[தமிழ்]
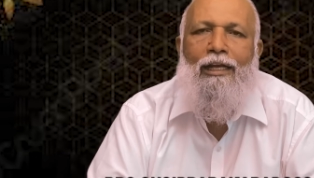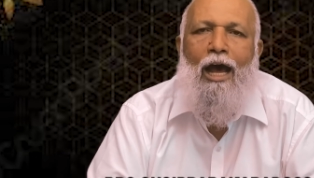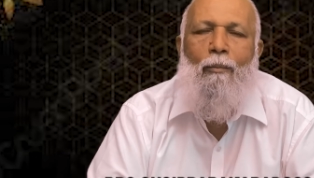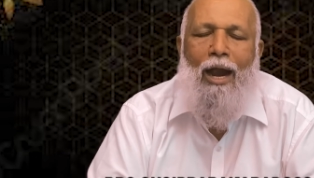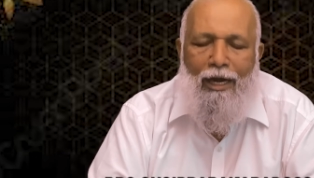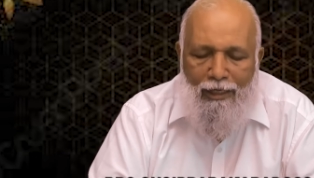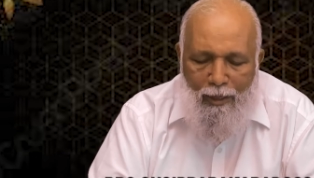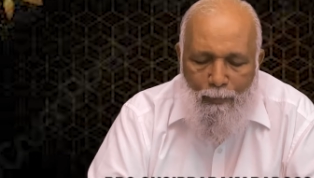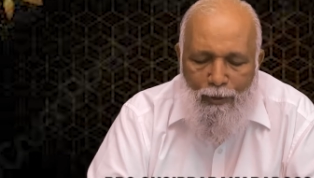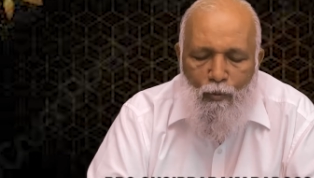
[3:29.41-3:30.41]
நாம்
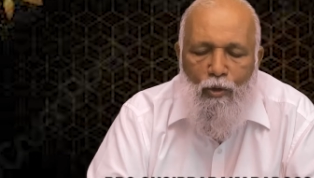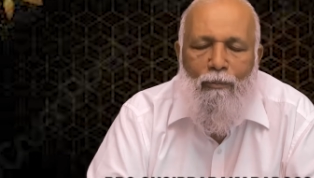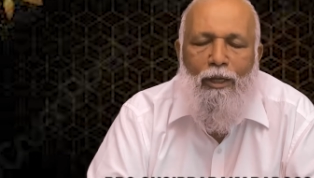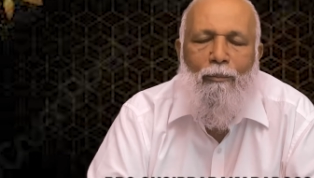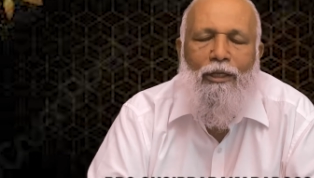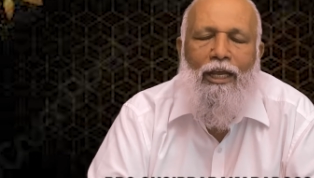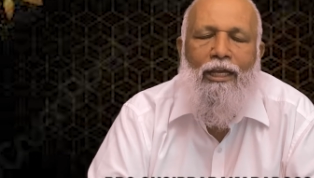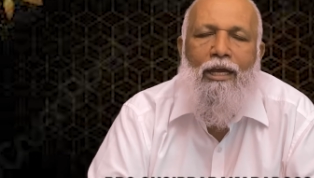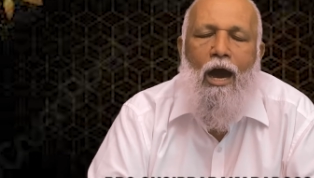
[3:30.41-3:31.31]
அழக்கப்படுவோம் என்பதை